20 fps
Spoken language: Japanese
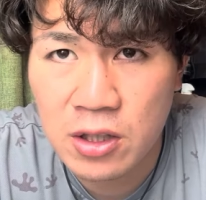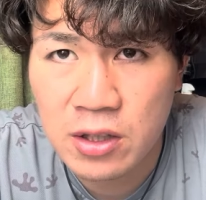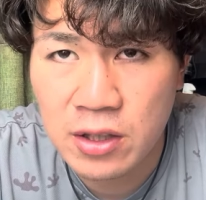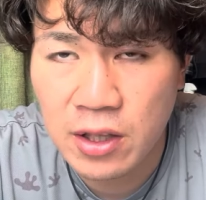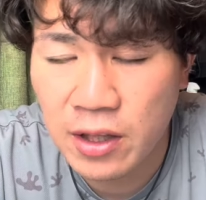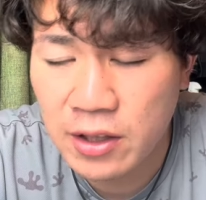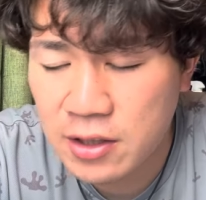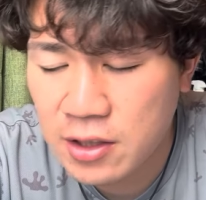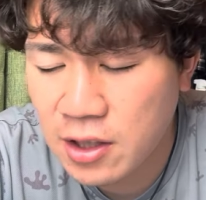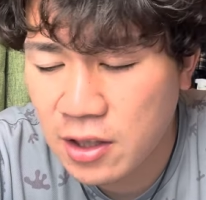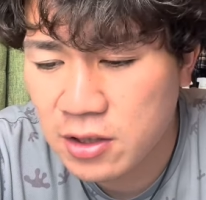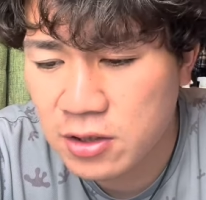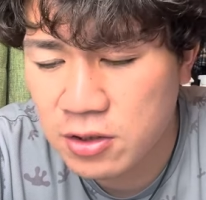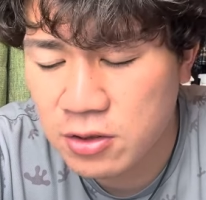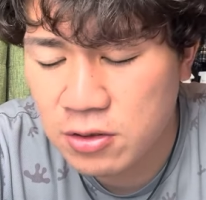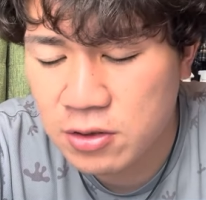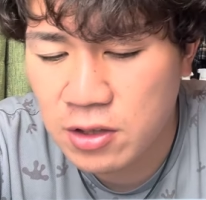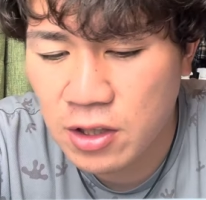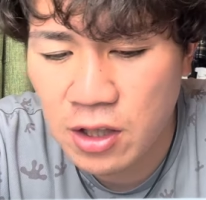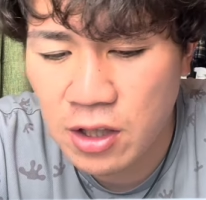なんでかって
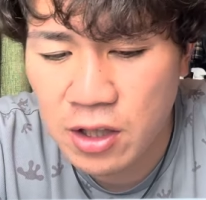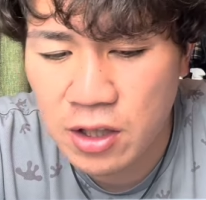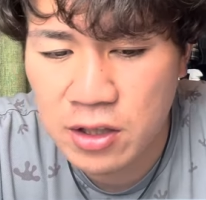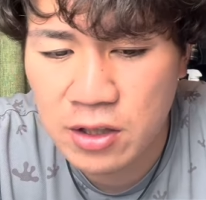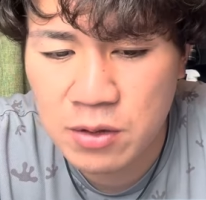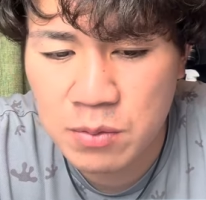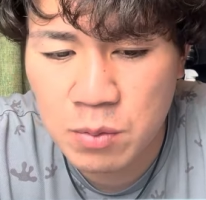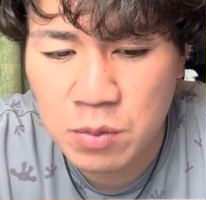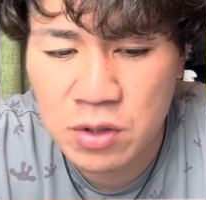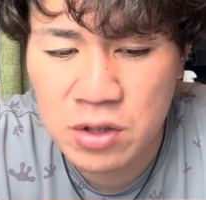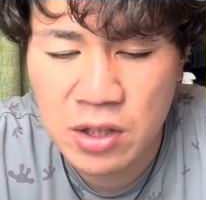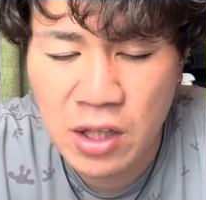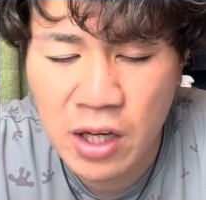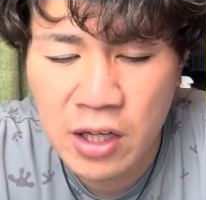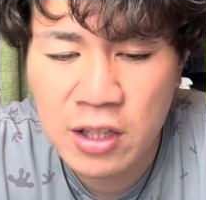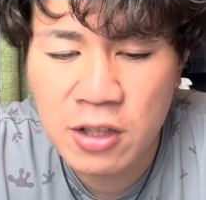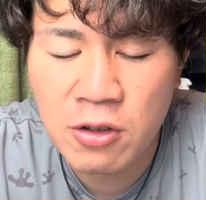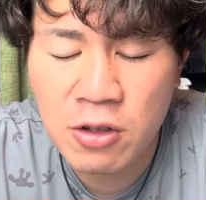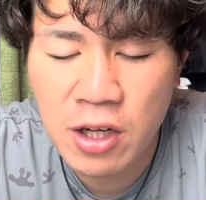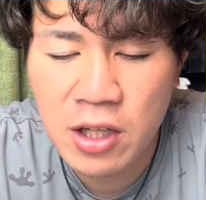言ったら、もう
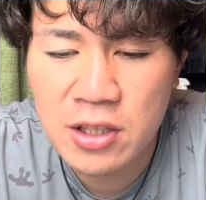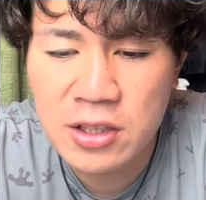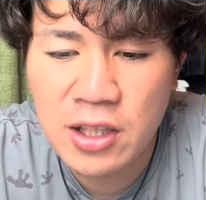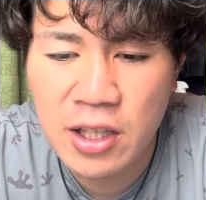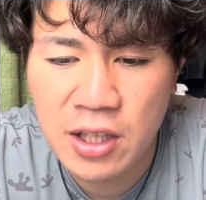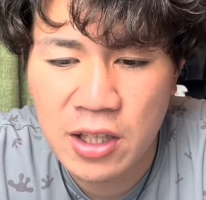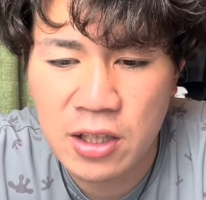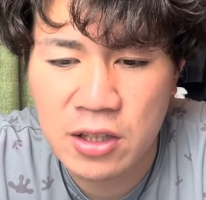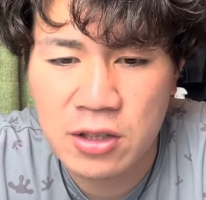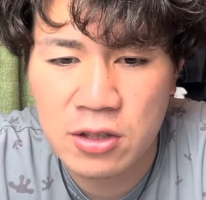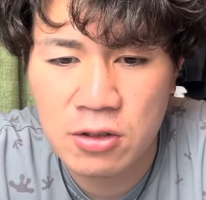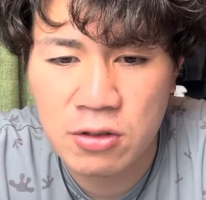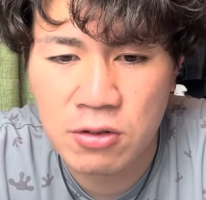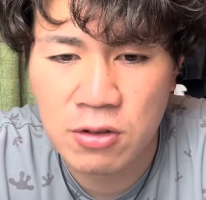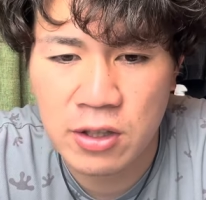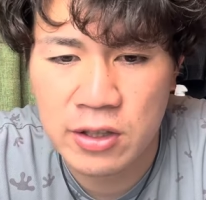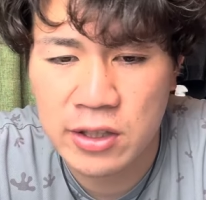何をやりたいかっていうのが